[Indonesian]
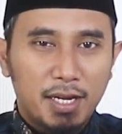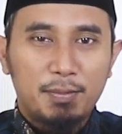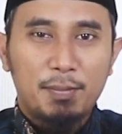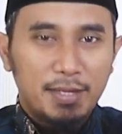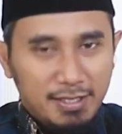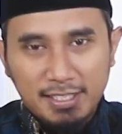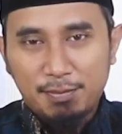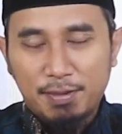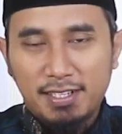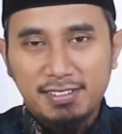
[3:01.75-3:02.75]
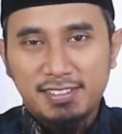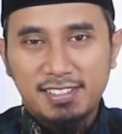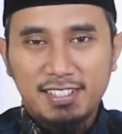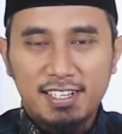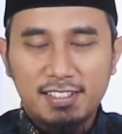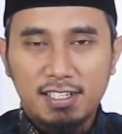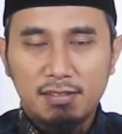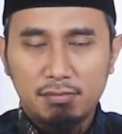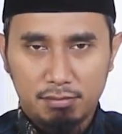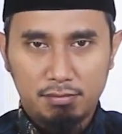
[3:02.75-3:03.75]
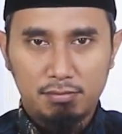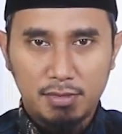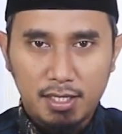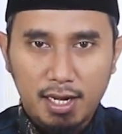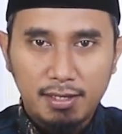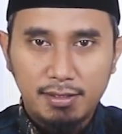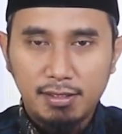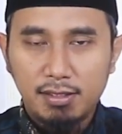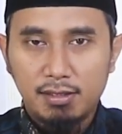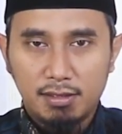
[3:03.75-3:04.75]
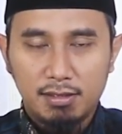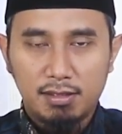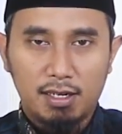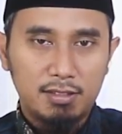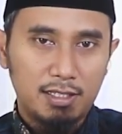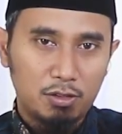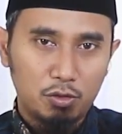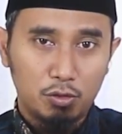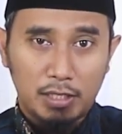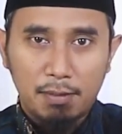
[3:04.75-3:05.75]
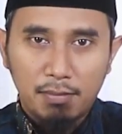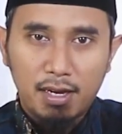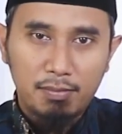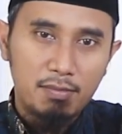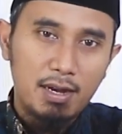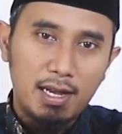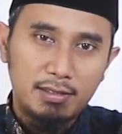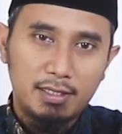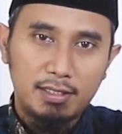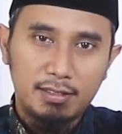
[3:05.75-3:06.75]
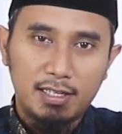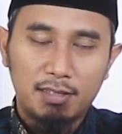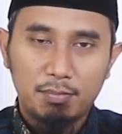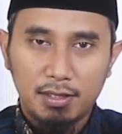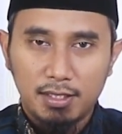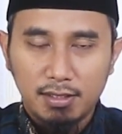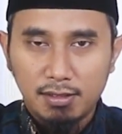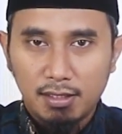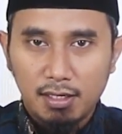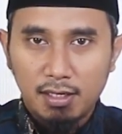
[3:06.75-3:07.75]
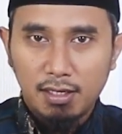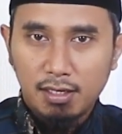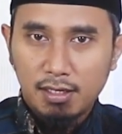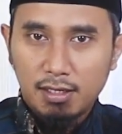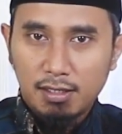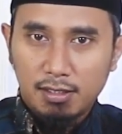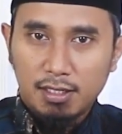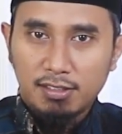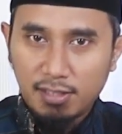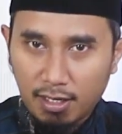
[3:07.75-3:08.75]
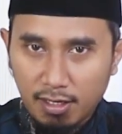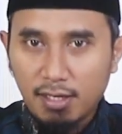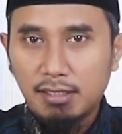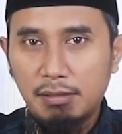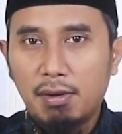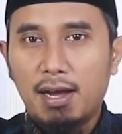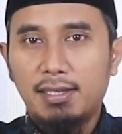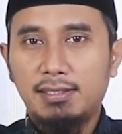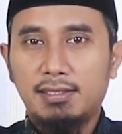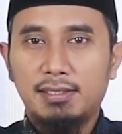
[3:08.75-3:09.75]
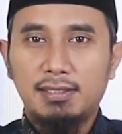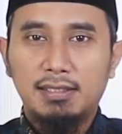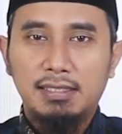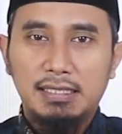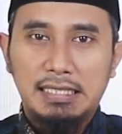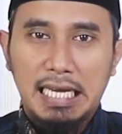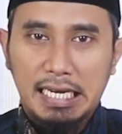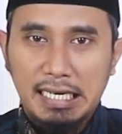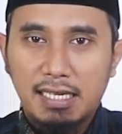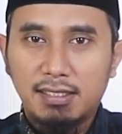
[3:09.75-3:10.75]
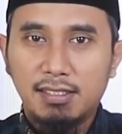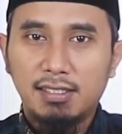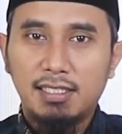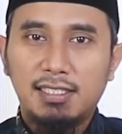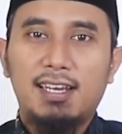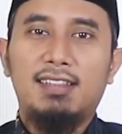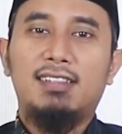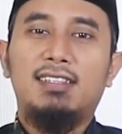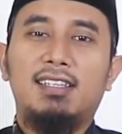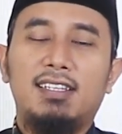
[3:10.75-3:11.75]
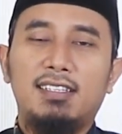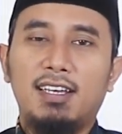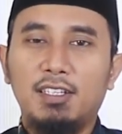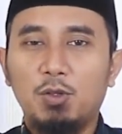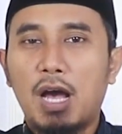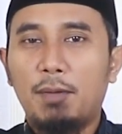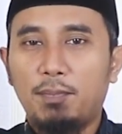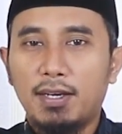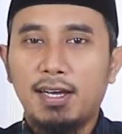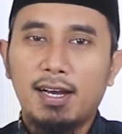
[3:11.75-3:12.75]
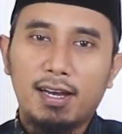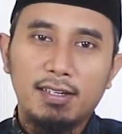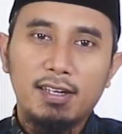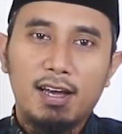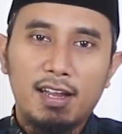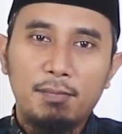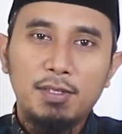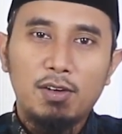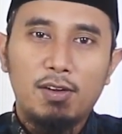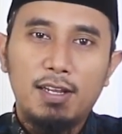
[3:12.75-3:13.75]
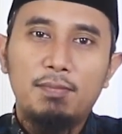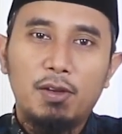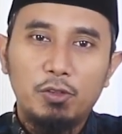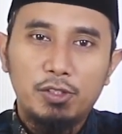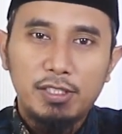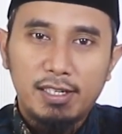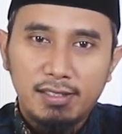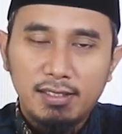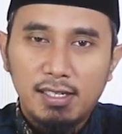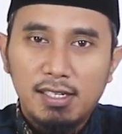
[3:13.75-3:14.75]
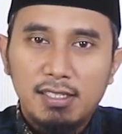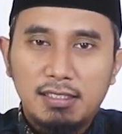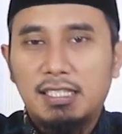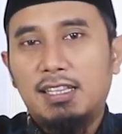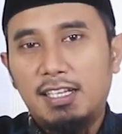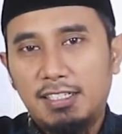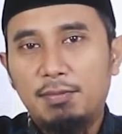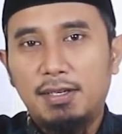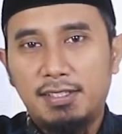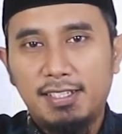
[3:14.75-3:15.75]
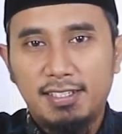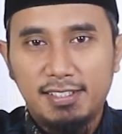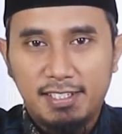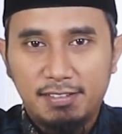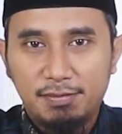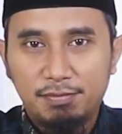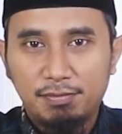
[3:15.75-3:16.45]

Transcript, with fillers: beberapa menit ke depan kita akan mengkaji salah satu tema pembahasan yang sangat penting yang jarang dibahas, jarang diingat, yaitu apa yang akan dialami oleh manusia setelah kematiannya.